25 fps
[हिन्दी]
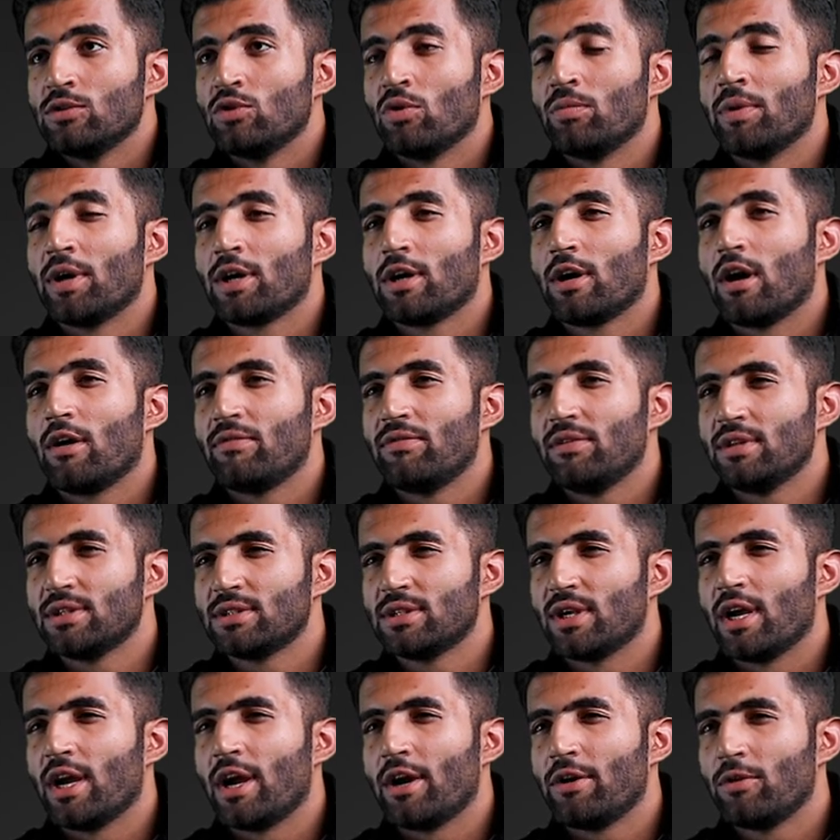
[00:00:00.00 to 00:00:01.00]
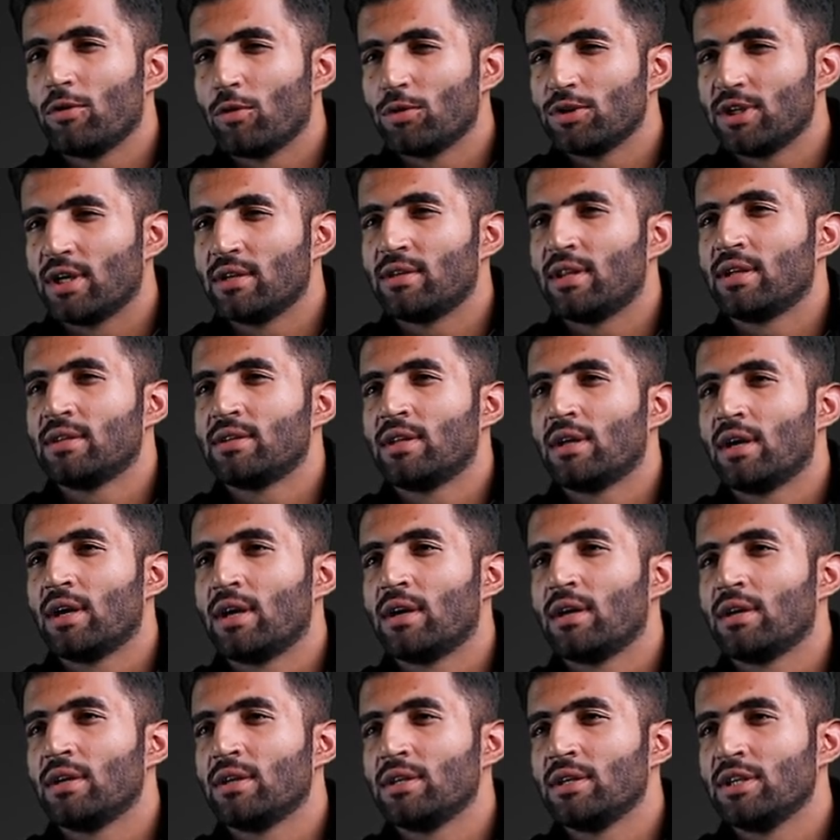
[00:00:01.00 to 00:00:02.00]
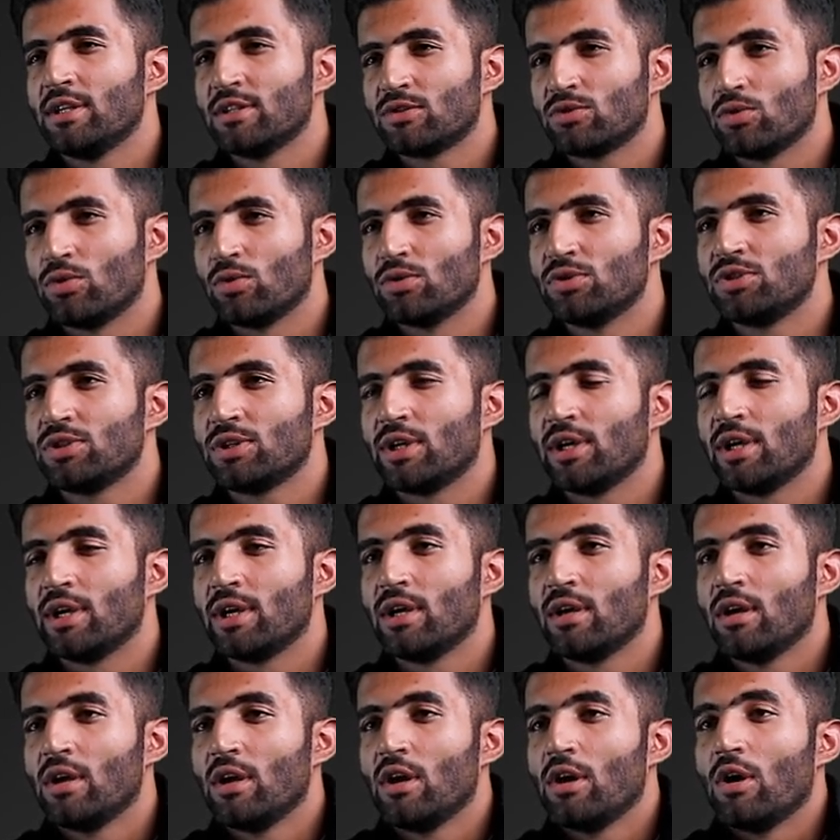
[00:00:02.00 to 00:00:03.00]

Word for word: तो मैं काफ़ी सैड हो जाता था ये सोच के